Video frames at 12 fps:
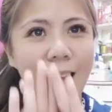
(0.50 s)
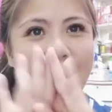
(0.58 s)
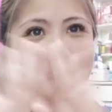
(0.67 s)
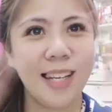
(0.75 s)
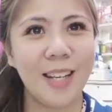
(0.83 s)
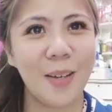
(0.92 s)

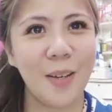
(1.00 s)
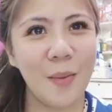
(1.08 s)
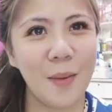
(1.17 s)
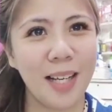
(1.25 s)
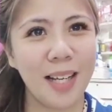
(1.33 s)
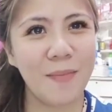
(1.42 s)
Hello
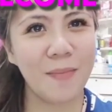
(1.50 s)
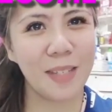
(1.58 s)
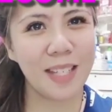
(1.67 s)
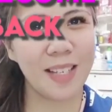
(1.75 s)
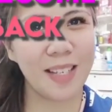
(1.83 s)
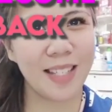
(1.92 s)
mga
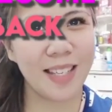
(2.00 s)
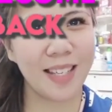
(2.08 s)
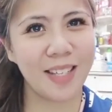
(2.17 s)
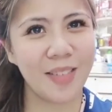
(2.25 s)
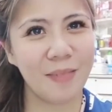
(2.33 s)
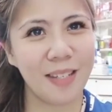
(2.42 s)
amigas
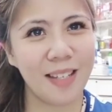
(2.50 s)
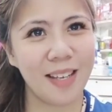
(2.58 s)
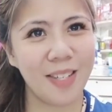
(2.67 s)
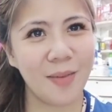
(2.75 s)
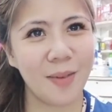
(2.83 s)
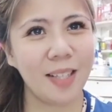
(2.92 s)
and
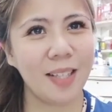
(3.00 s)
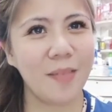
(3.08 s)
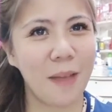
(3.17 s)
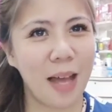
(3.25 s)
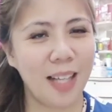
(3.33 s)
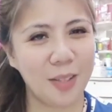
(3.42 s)
amigas!
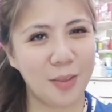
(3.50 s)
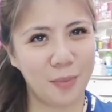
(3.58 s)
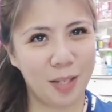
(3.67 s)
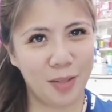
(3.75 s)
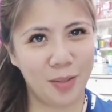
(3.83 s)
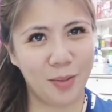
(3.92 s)
Welcome back to
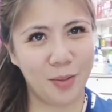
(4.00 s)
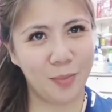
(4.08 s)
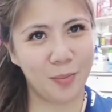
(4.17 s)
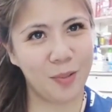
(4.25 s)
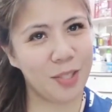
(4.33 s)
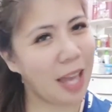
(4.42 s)
my
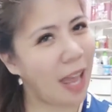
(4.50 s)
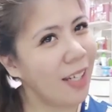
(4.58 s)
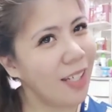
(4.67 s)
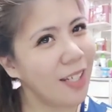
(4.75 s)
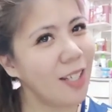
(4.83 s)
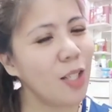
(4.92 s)
YouTube
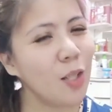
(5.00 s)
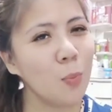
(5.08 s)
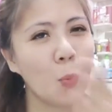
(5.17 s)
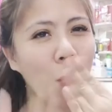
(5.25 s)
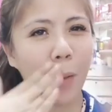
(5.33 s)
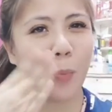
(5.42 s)

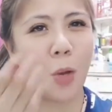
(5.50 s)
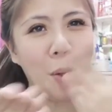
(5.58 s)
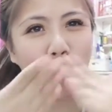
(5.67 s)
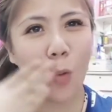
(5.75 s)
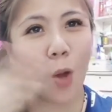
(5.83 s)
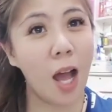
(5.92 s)
channel! Mwah,
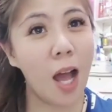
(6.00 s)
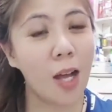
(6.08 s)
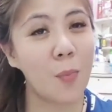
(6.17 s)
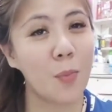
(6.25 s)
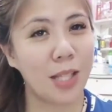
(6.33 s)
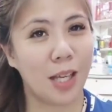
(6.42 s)
mwah, mwah.
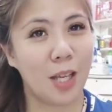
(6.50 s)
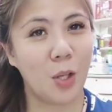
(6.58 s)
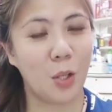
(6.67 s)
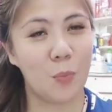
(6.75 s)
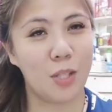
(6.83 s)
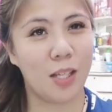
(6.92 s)
Kamusta
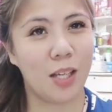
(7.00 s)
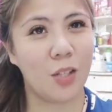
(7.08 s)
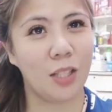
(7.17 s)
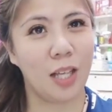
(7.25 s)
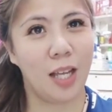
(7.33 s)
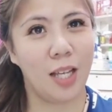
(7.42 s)
kayo? Kamusta
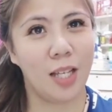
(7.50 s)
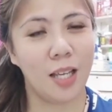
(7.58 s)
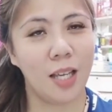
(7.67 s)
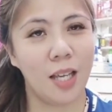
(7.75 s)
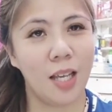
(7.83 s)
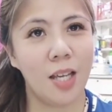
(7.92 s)
kayo guys?
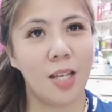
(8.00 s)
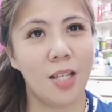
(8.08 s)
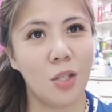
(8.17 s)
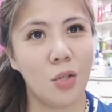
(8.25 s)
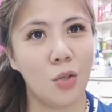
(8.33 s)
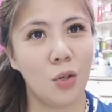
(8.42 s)

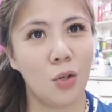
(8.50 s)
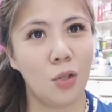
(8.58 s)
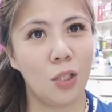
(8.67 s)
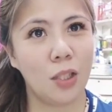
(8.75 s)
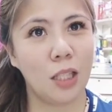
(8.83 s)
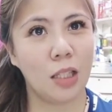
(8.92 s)

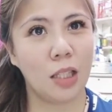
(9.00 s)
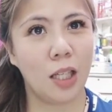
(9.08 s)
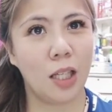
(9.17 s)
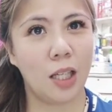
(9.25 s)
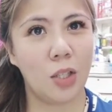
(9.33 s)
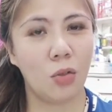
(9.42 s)
Siguro
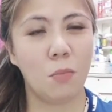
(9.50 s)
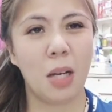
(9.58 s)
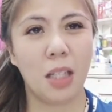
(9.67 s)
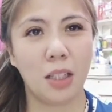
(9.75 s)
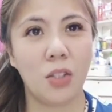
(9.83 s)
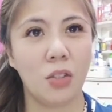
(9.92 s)
nagtataka kayo kung
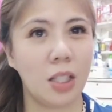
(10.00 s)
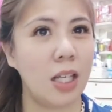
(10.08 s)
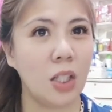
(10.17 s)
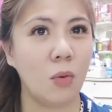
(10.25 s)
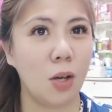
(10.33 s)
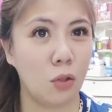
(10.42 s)
bakit anong
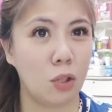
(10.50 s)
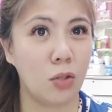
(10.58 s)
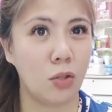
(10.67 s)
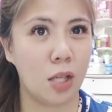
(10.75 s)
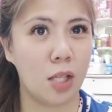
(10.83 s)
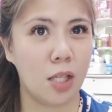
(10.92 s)
ginagawa ko
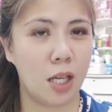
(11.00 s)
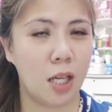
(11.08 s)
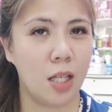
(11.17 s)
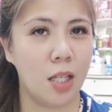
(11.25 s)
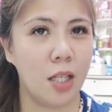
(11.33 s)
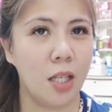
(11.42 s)
dito sa
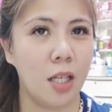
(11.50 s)
sahig.